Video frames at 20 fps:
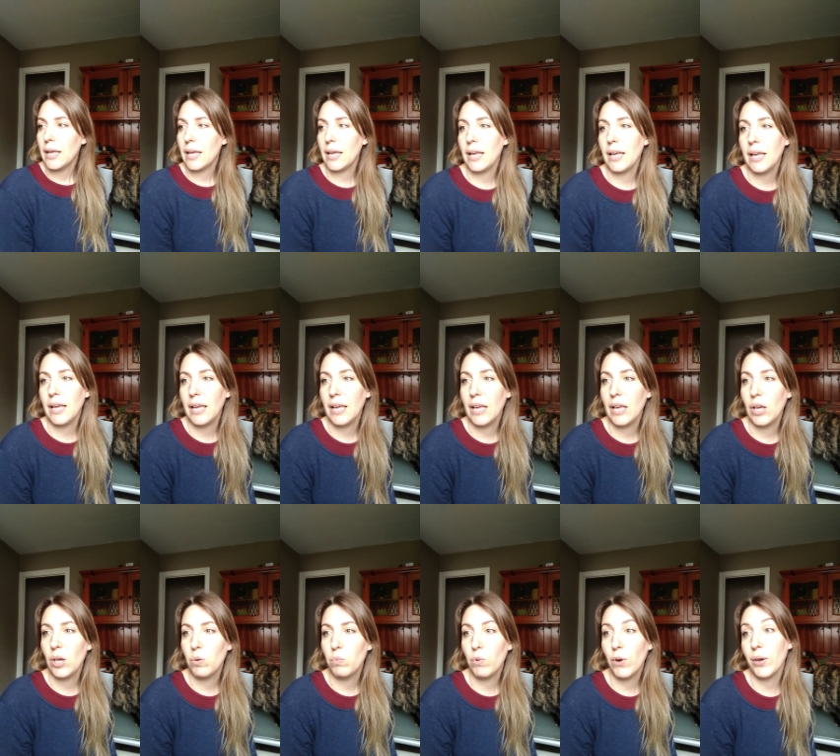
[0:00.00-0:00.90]
Y
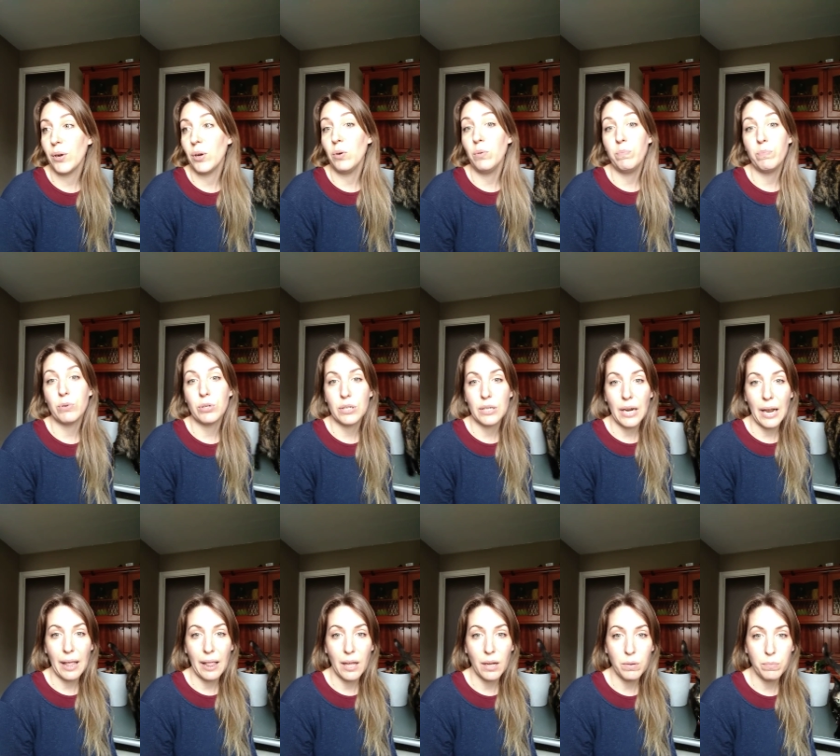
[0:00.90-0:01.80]
bueno, pues
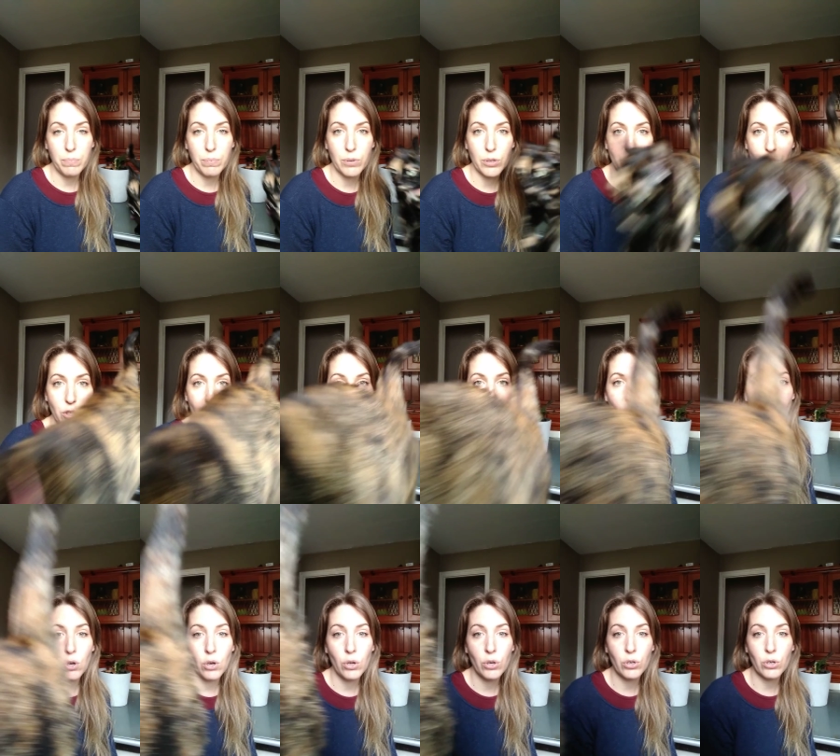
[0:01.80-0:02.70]
nada, pues
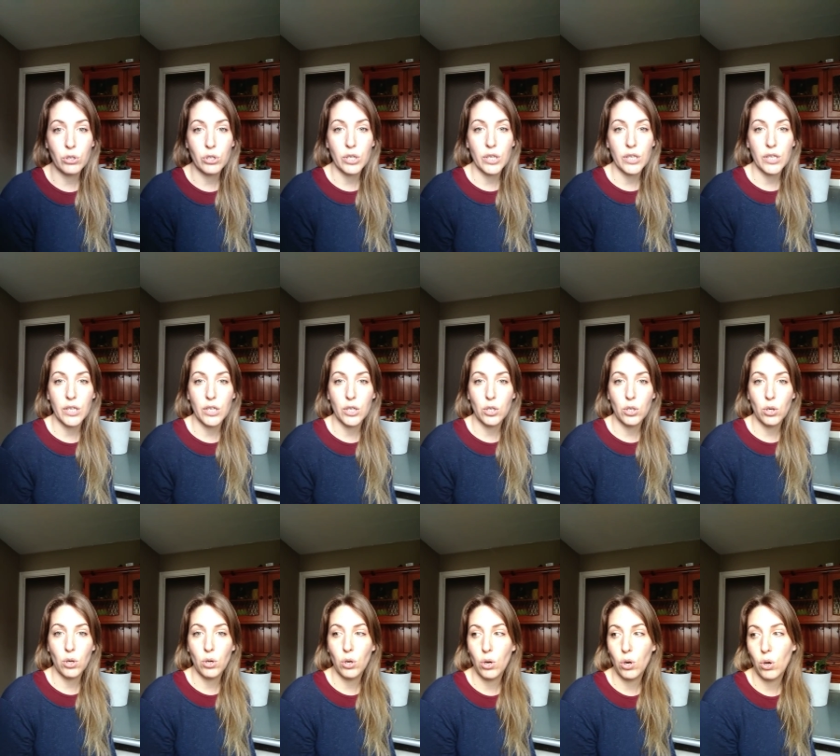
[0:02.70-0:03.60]
yo no sé si
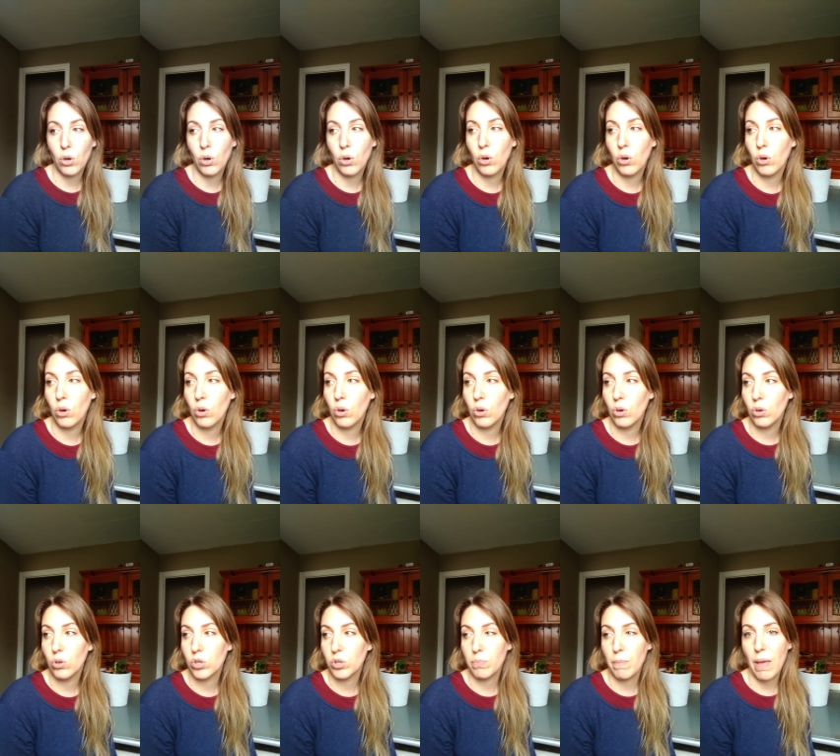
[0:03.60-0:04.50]
son
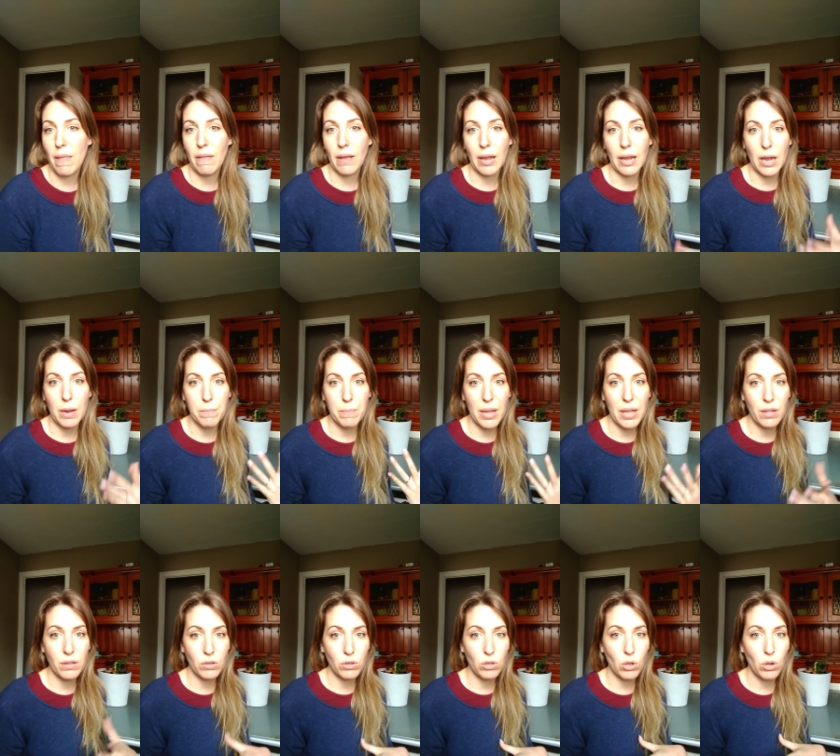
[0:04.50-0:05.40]
los
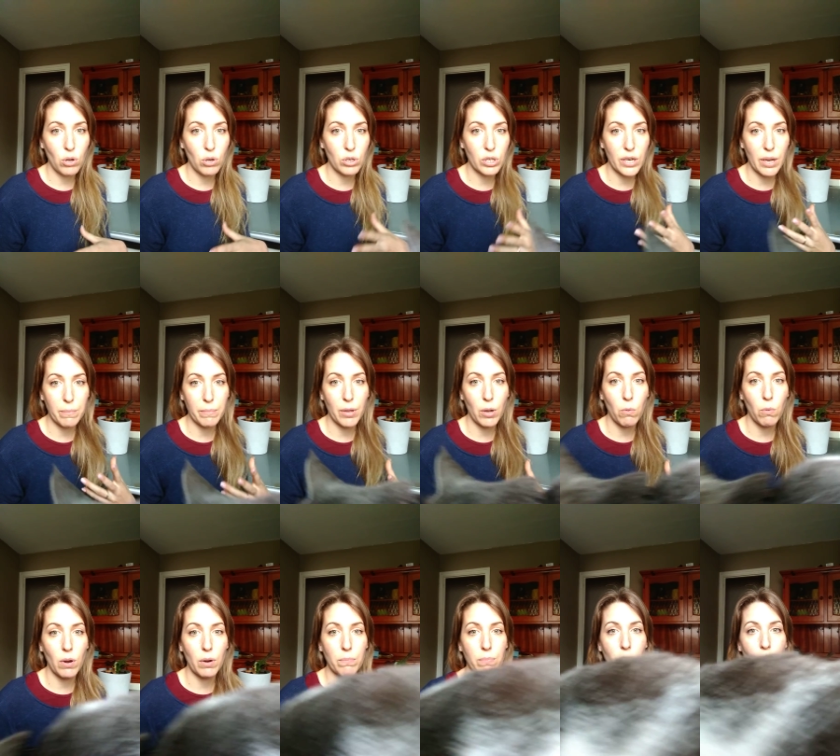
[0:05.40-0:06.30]
medicamentos que mi
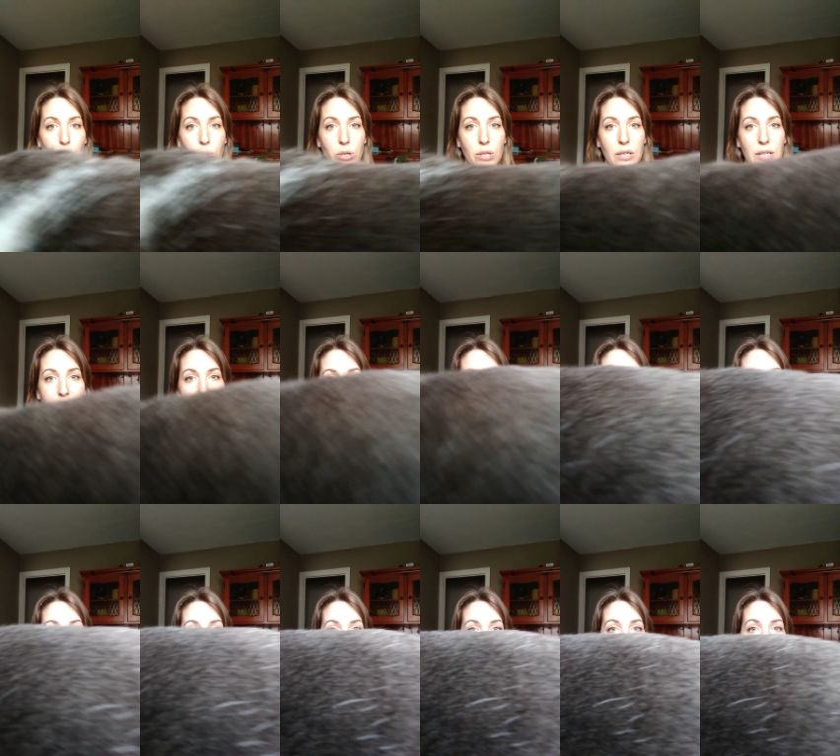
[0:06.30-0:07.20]
cuerpo los está...
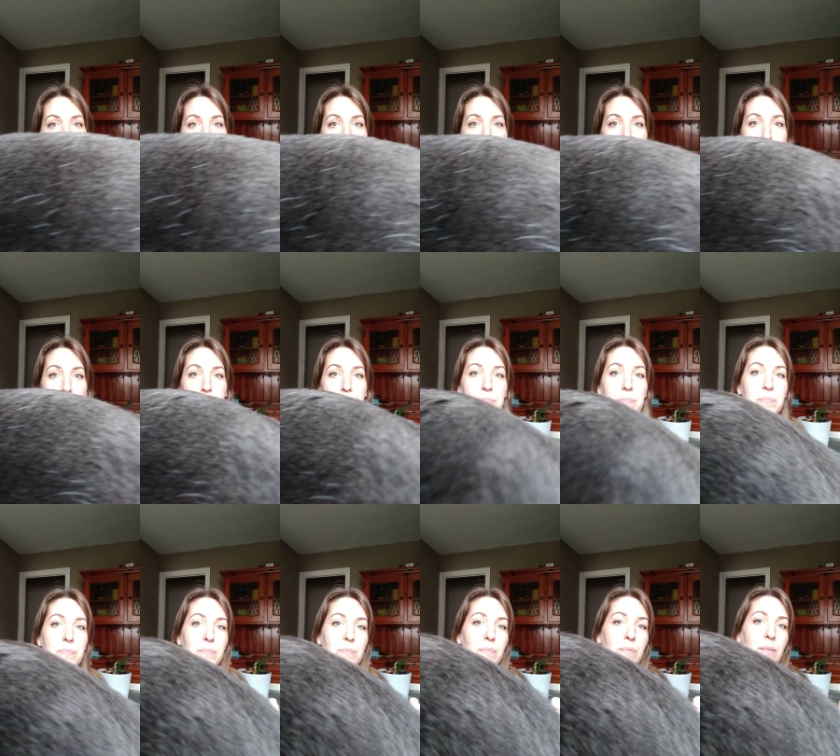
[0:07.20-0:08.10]

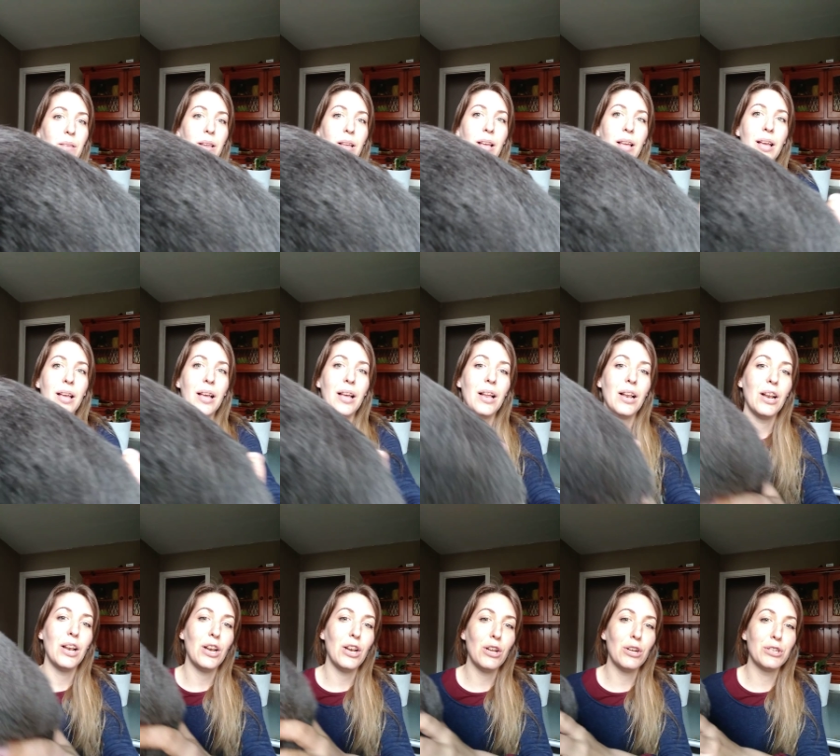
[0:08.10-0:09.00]

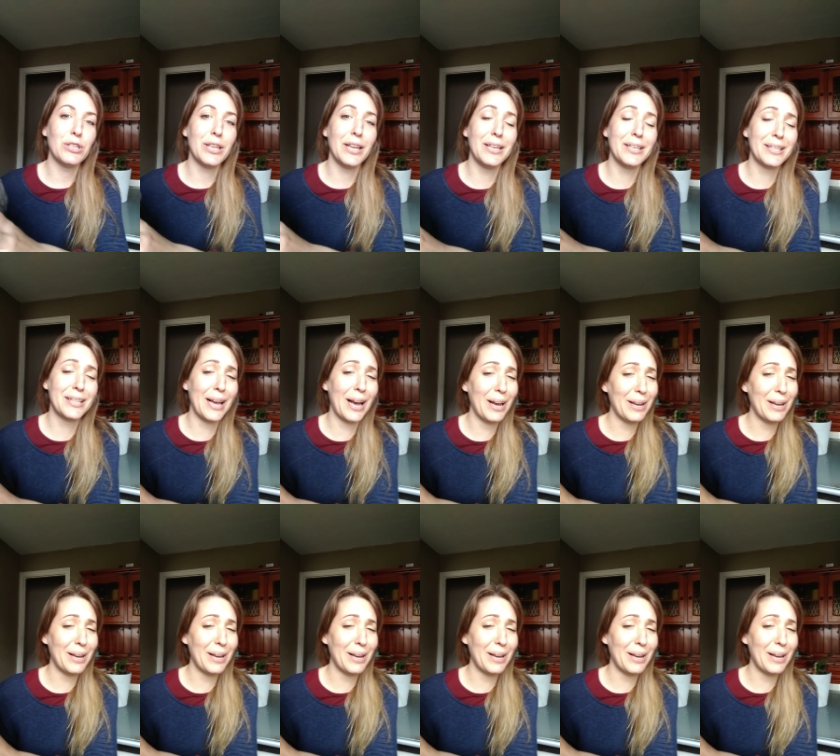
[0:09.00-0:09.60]
Mm, los está...